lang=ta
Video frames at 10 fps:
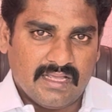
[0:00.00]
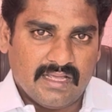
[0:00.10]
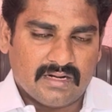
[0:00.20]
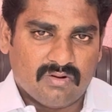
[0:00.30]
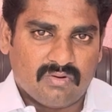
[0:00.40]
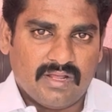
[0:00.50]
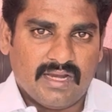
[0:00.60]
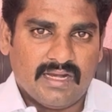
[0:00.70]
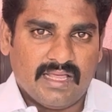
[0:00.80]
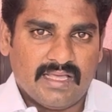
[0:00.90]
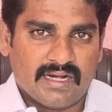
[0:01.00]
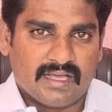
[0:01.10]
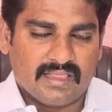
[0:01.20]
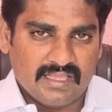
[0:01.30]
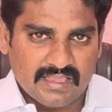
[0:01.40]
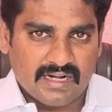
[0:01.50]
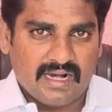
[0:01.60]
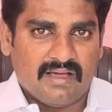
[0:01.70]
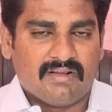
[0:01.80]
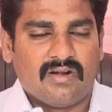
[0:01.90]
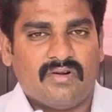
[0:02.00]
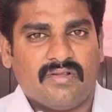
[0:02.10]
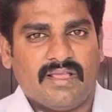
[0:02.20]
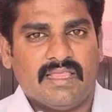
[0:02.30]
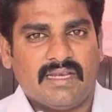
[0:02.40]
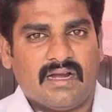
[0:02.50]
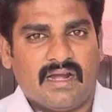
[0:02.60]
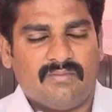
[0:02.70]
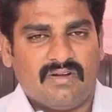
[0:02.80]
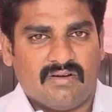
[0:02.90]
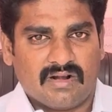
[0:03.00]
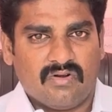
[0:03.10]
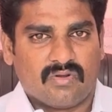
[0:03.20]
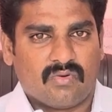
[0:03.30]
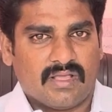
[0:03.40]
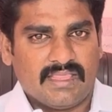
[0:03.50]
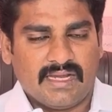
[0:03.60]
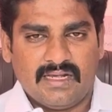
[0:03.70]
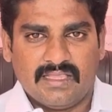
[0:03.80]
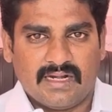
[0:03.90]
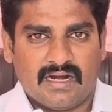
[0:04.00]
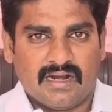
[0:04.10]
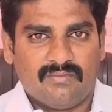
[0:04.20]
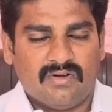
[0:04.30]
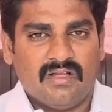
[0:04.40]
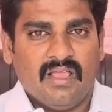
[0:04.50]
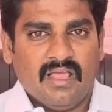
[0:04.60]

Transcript: ஏற்கக்கூடிய நிலை இருக்கிறது இதனால் அவர்களுடைய எதிர்காலமும் அவர்களுடைய குழந்தைகள் எதிர்காலமும்